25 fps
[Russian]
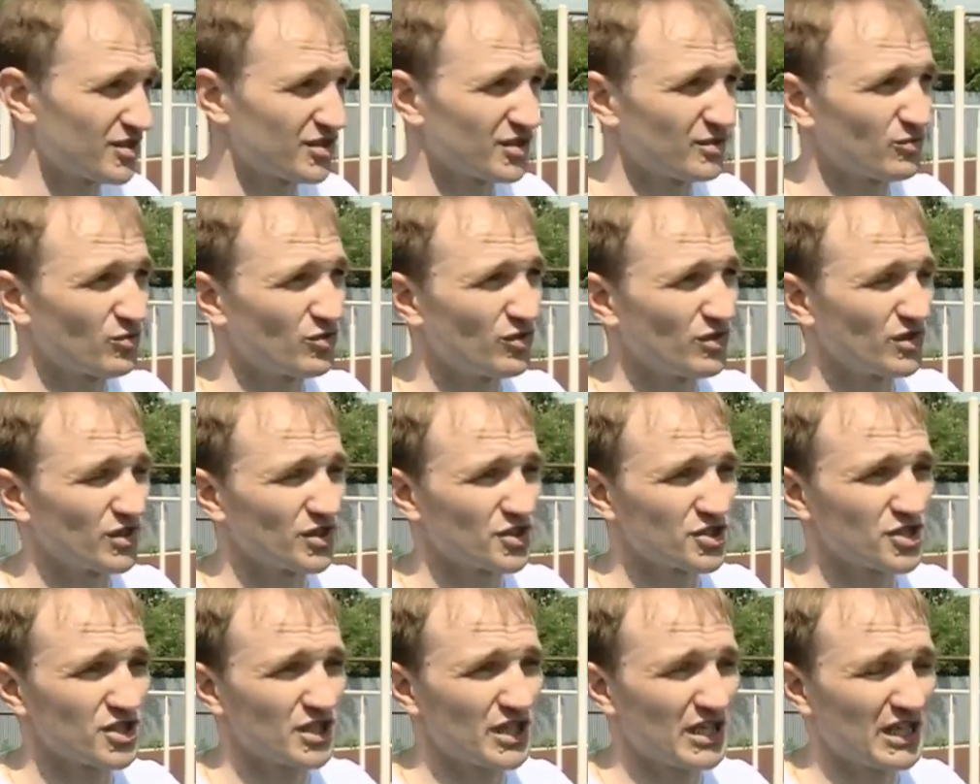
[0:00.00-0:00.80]
Зимой
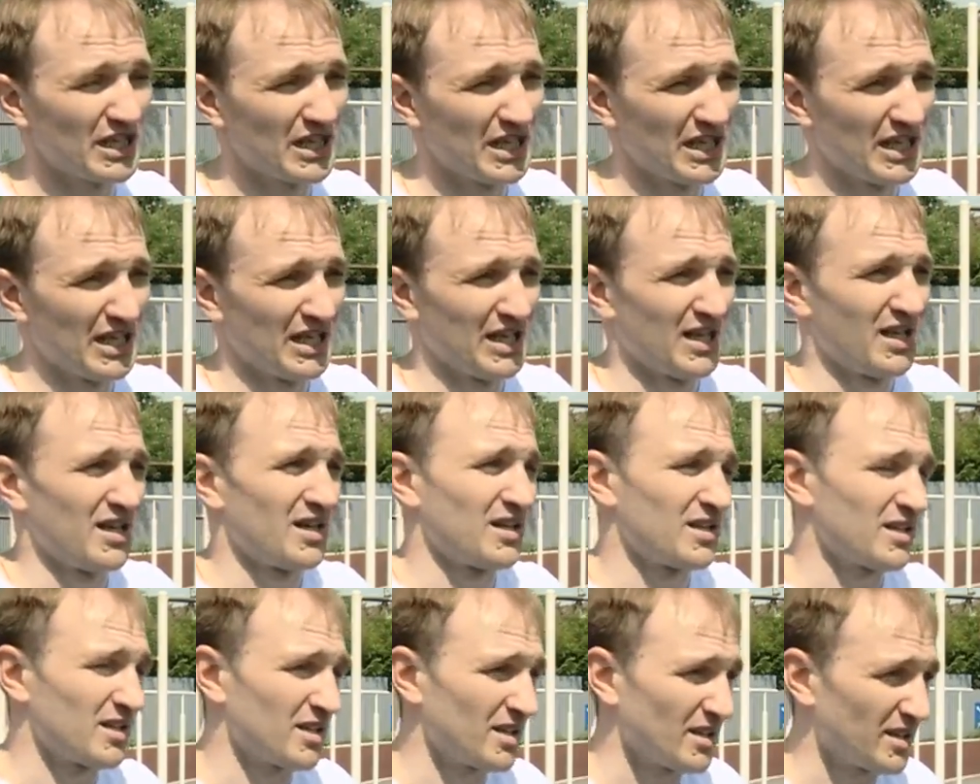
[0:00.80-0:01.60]
лыжи,
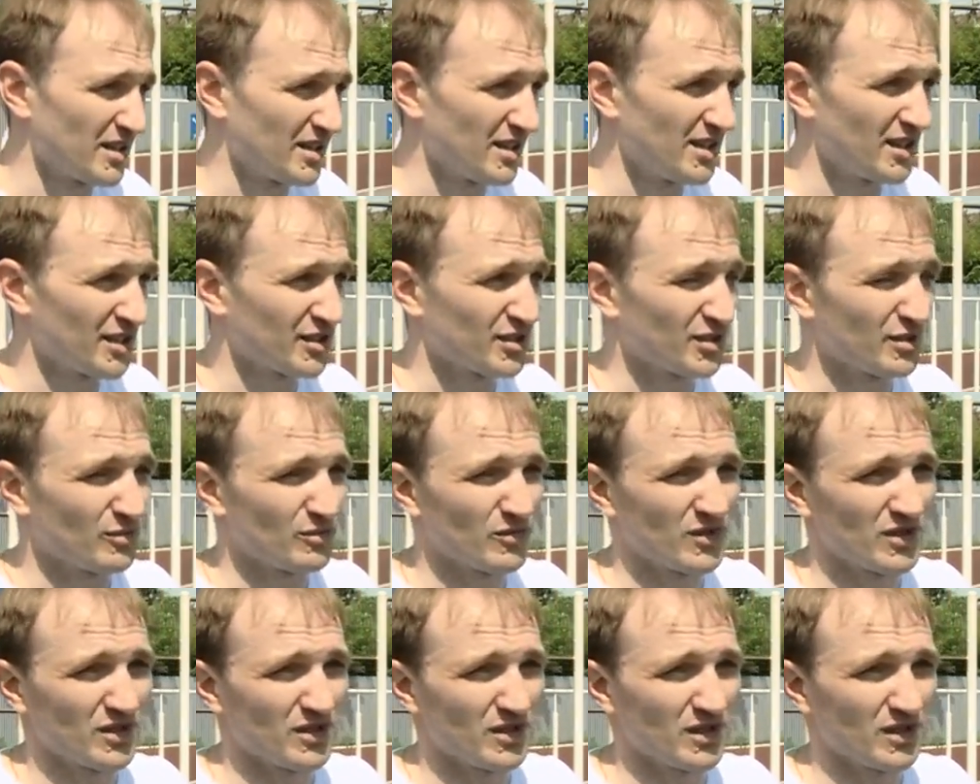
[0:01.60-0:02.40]
и летом
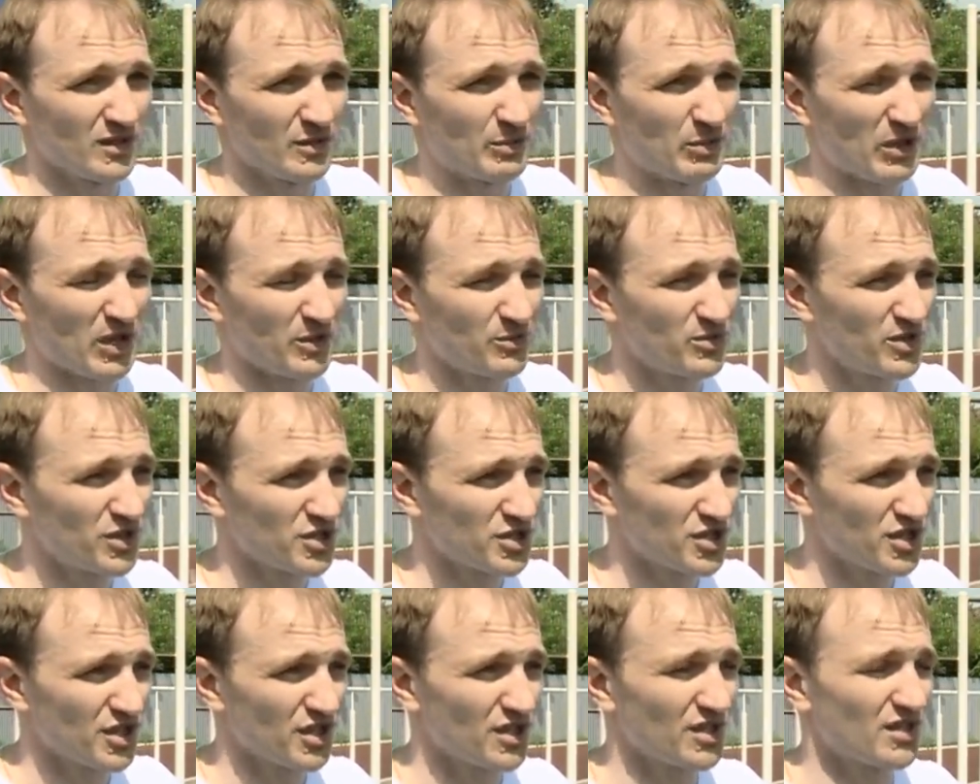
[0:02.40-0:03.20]
а,
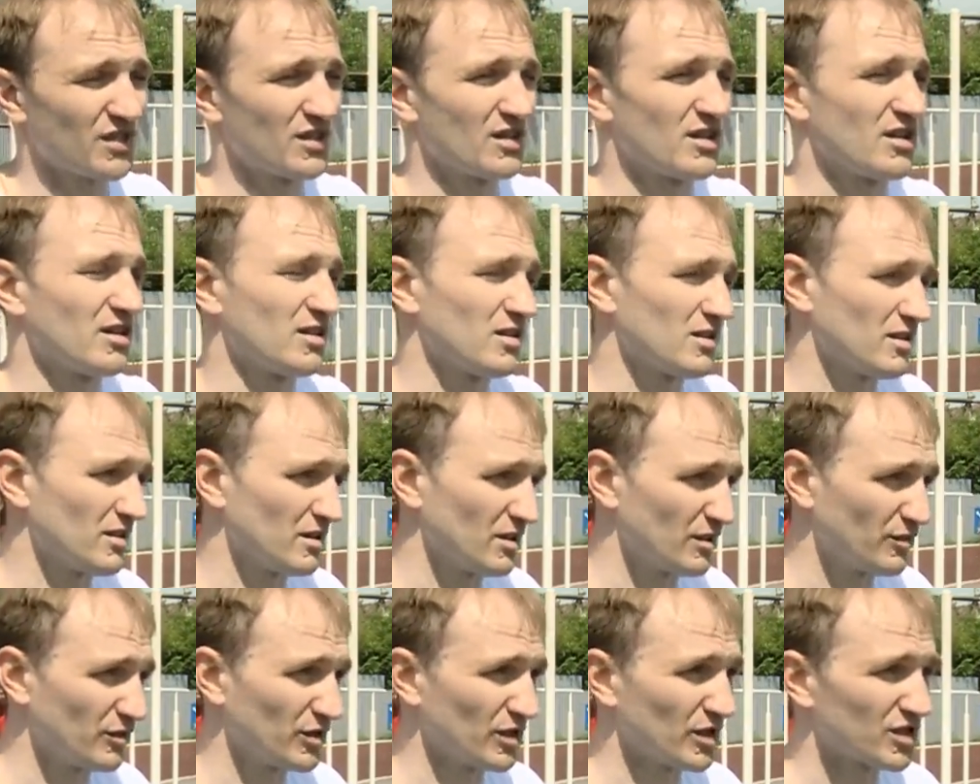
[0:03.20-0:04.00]
пробежки,
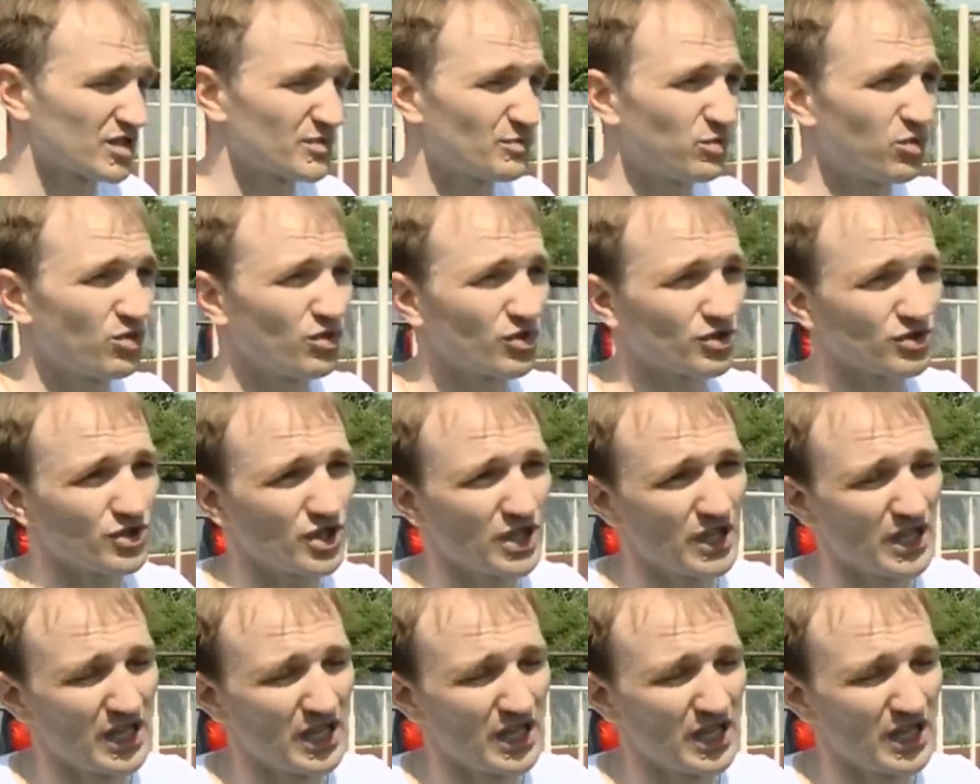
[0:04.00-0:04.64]
а, велоспорт,